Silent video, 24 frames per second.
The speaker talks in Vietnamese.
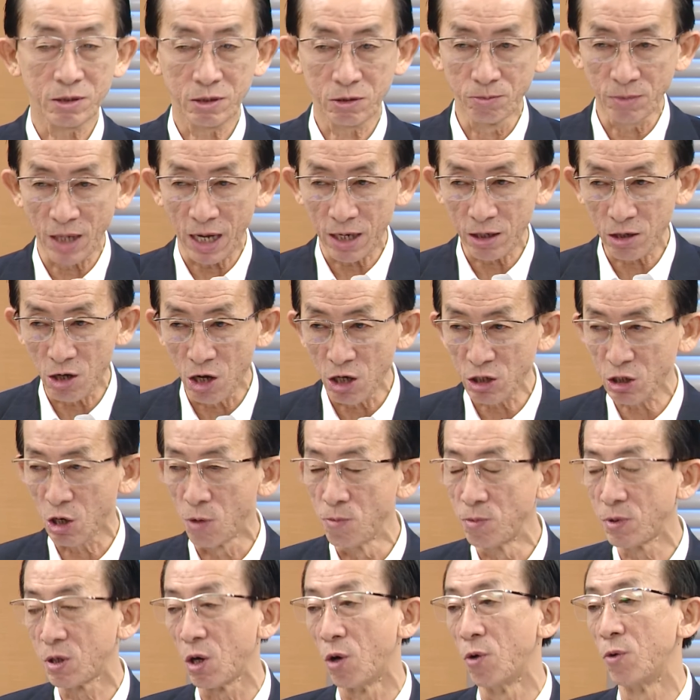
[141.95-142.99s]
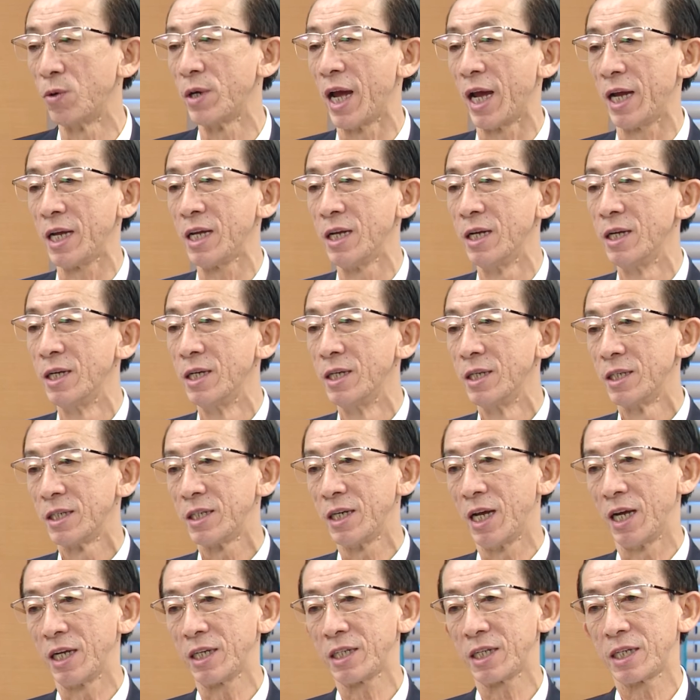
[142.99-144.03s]
Chúng ta có công cụ để
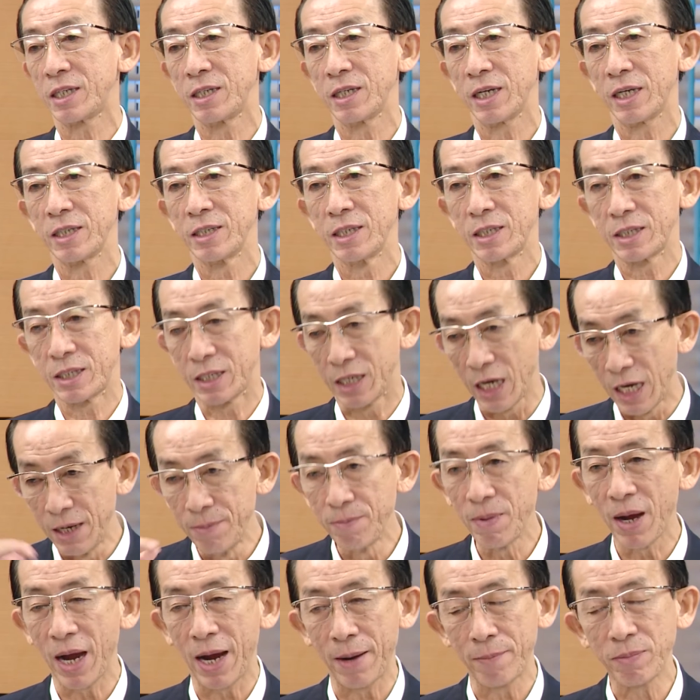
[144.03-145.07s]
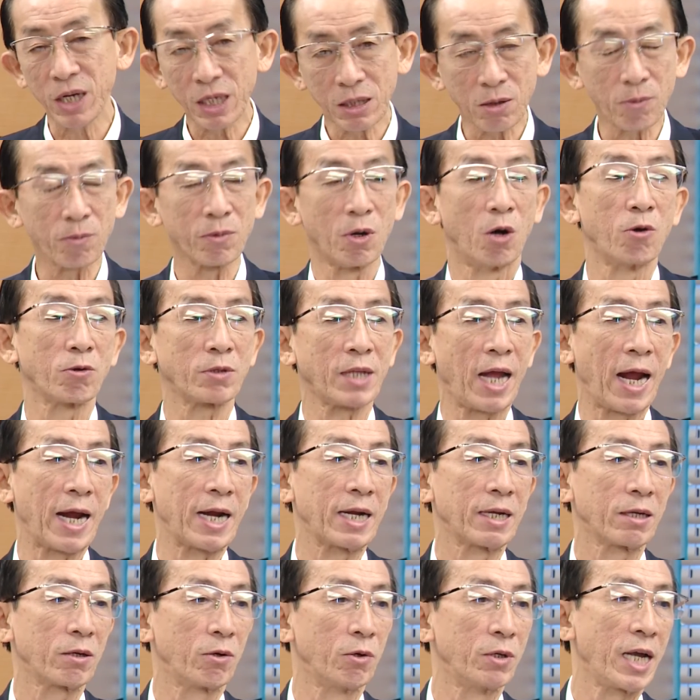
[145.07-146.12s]
để kìm hãm cái tốc độ
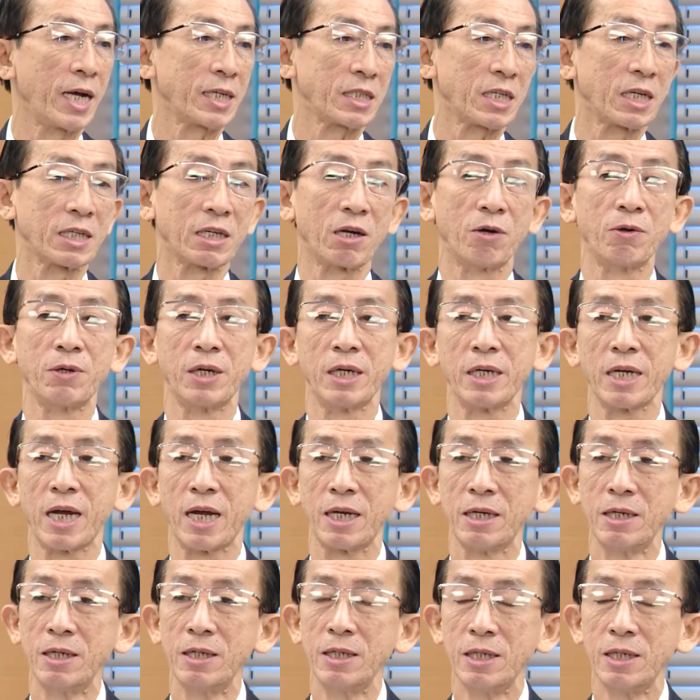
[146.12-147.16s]
tăng của giá xăng dầu hiện nay